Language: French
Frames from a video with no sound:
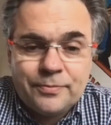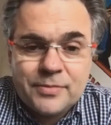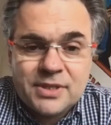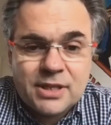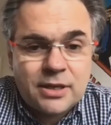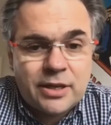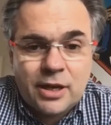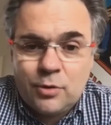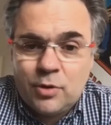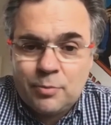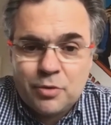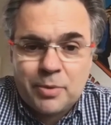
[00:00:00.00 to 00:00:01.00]
C'est le
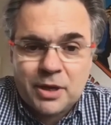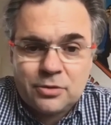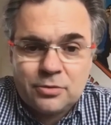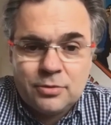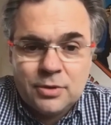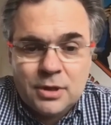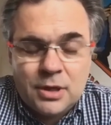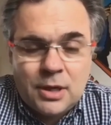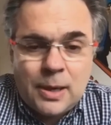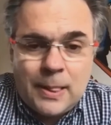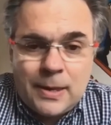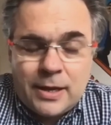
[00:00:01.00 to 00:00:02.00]
chaos un peu partout.
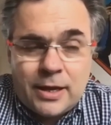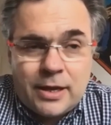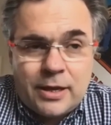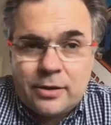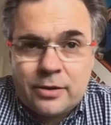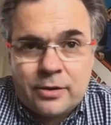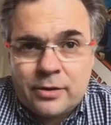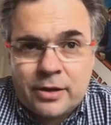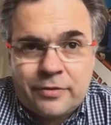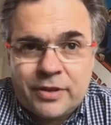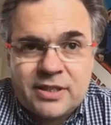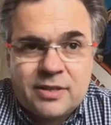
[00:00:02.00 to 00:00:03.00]
Et euh,
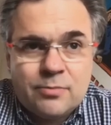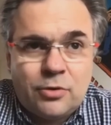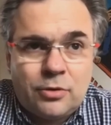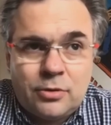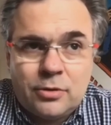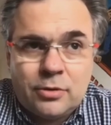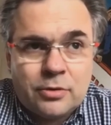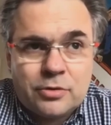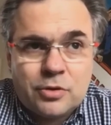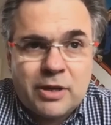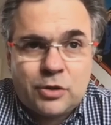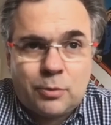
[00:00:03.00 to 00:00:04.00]
effectivement, euh,
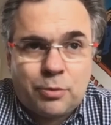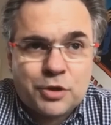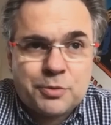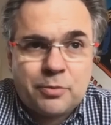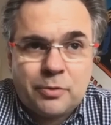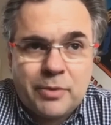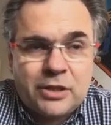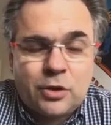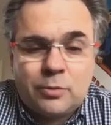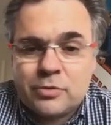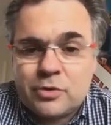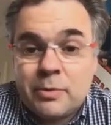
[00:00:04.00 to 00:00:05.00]
se, mettre
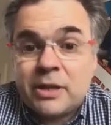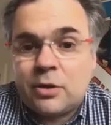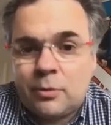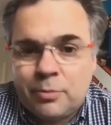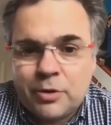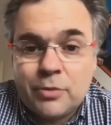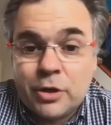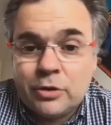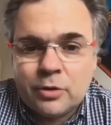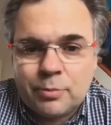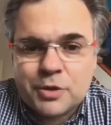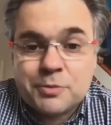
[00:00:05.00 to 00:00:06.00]
en
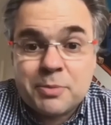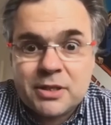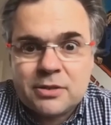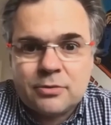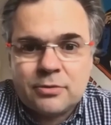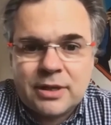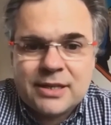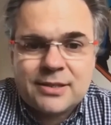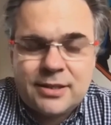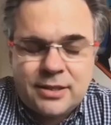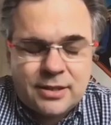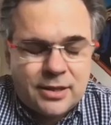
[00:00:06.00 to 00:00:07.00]
mode prospection
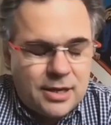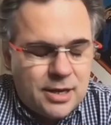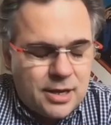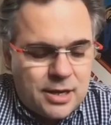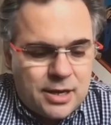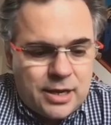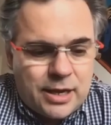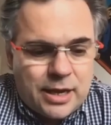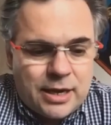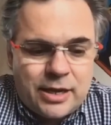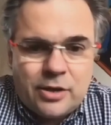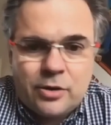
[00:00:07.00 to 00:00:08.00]
classique et
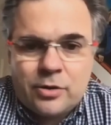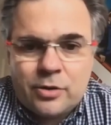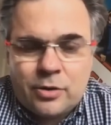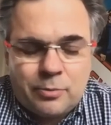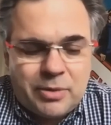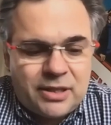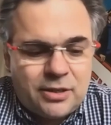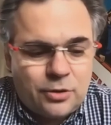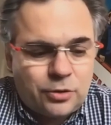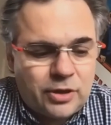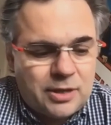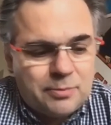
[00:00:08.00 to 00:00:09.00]
aller embêter
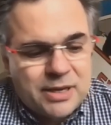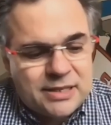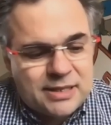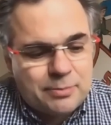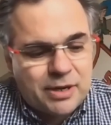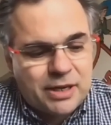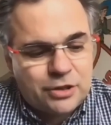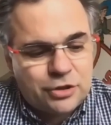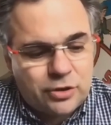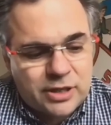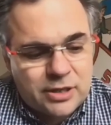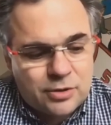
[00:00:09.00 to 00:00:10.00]
entre guillemets ces
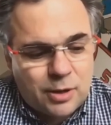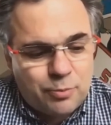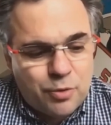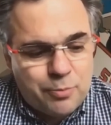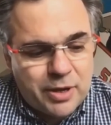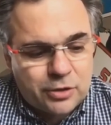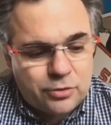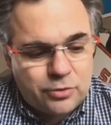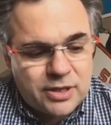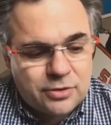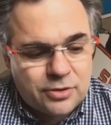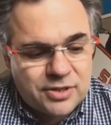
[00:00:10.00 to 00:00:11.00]
managers qui sont un peu perdus,
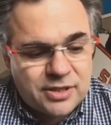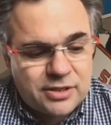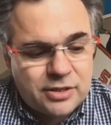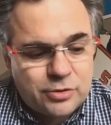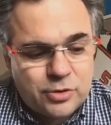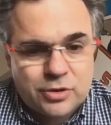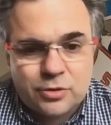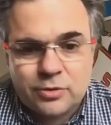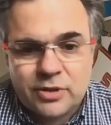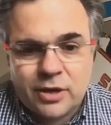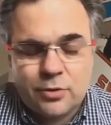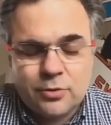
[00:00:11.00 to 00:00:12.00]
qui sont dans cette situation
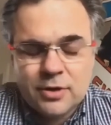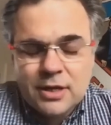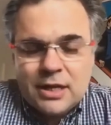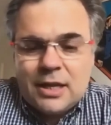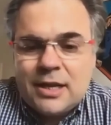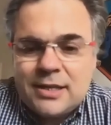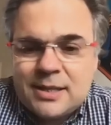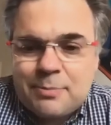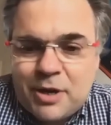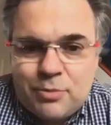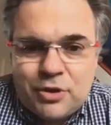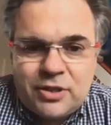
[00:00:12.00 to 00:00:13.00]
de chaos, ce n'est
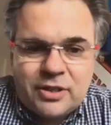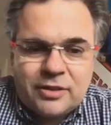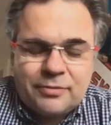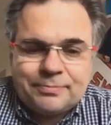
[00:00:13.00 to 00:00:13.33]
pas une bonne idée.